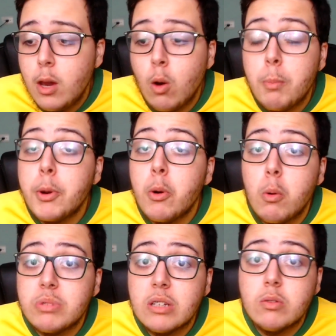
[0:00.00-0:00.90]
eu comprei um
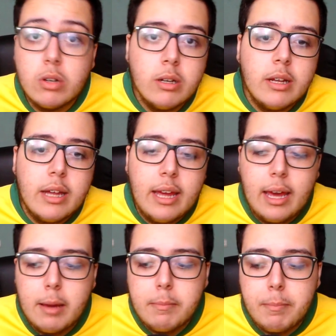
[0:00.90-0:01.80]
computador
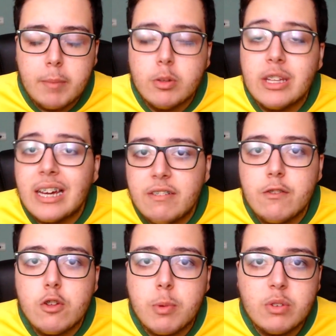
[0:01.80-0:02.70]
é, para poder
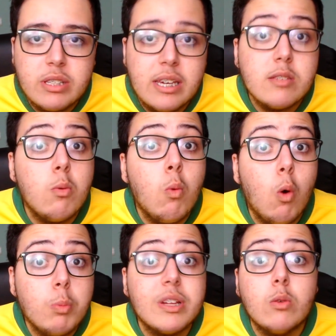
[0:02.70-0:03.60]
gravar vídeo para vocês,
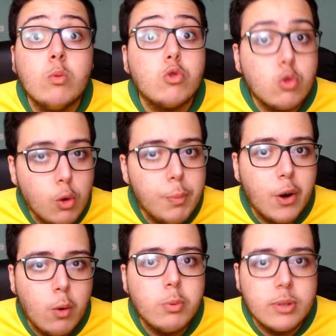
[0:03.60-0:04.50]
um, um
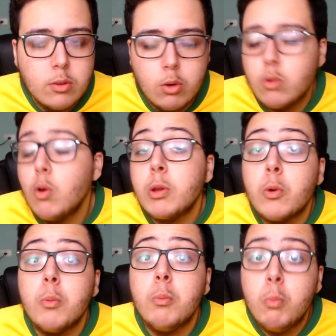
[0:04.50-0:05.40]
super computador, um
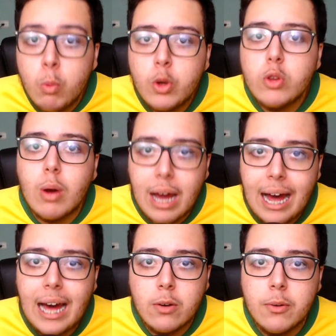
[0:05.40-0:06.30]
computador muito
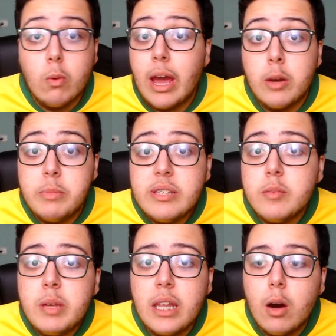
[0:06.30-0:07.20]
caro, eu não quero me
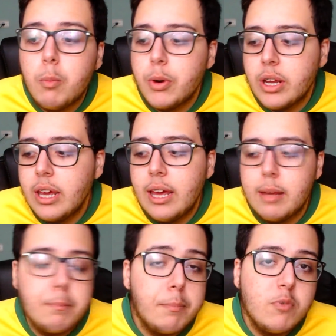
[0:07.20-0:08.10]
exibir não,
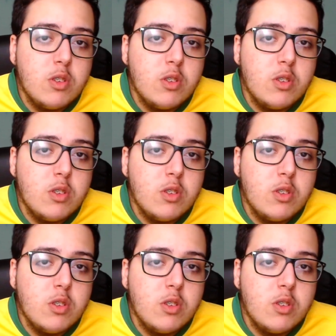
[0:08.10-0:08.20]
porque